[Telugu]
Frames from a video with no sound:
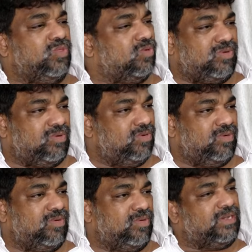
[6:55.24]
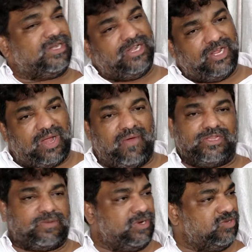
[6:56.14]
ఎందుకు అంటే నేను
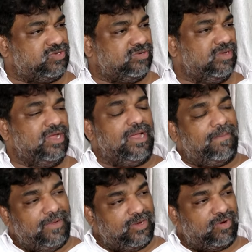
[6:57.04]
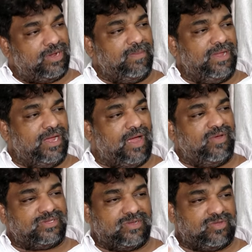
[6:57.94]
ఆవేశపడవచ్చు మీరు కూడా మీ
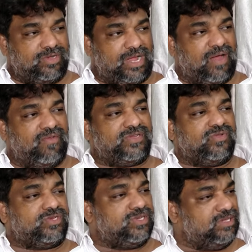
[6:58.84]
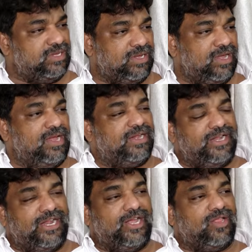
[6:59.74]
ఆవేశంతో నా ఆవేశం వచ్చింది
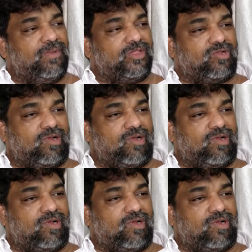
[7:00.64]
నేనేదో మొత్తం